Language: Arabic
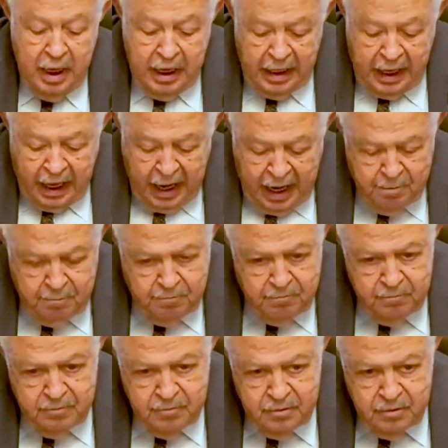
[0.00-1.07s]
العام
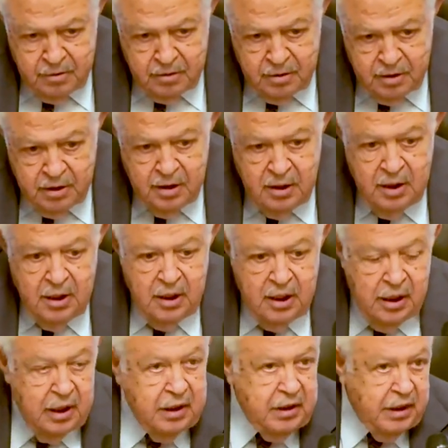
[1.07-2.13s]

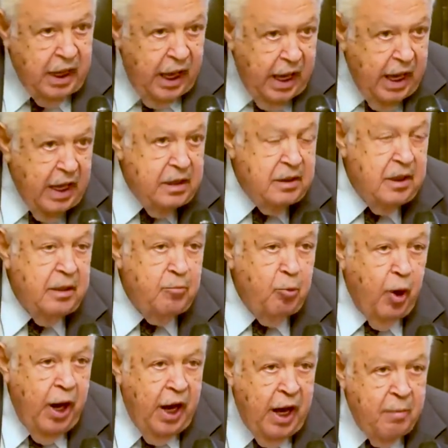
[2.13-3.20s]
لاتحاد
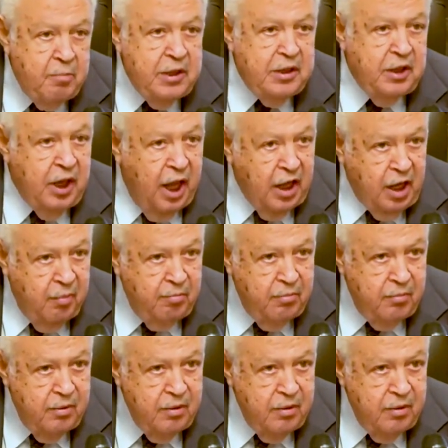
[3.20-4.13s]
المحامين العرب